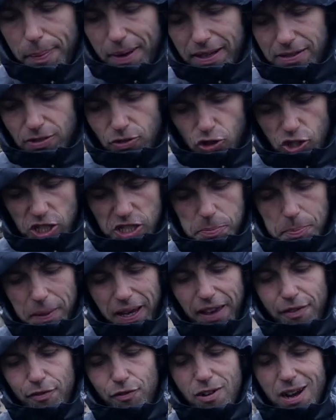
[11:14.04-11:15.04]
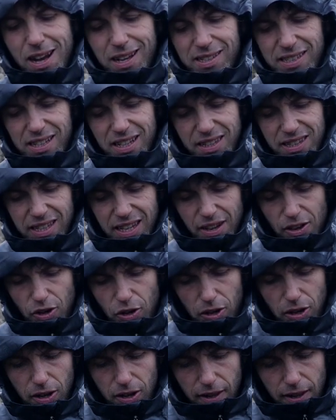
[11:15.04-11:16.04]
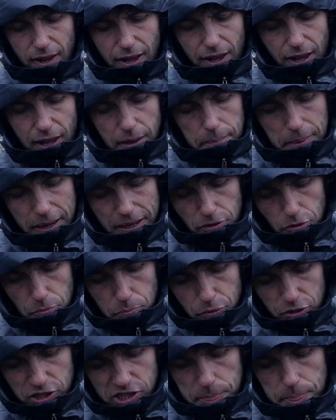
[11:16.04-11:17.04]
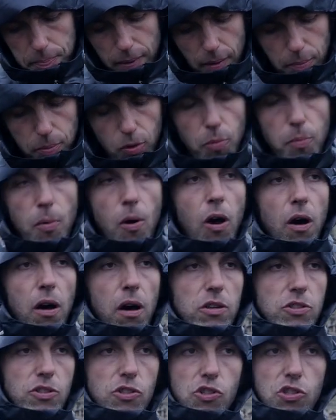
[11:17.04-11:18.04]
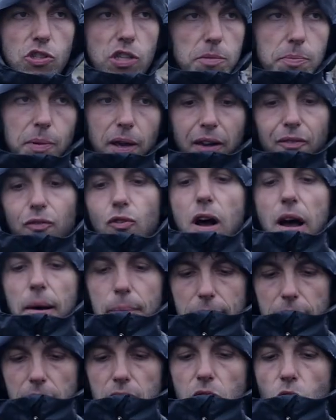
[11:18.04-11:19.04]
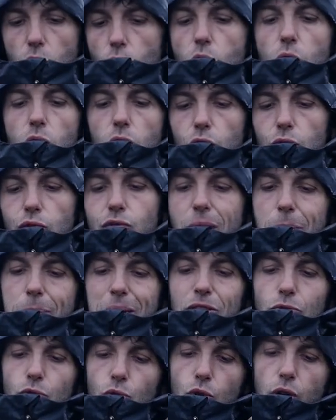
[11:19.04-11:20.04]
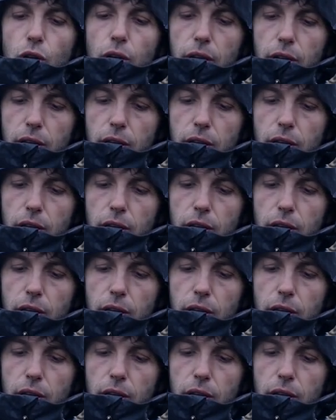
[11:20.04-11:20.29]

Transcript: pas. Ce que j'espérais voir, c'était euh, plein de petits pampres morts. Ce que j'espérais voir, mais on le voit pas trop.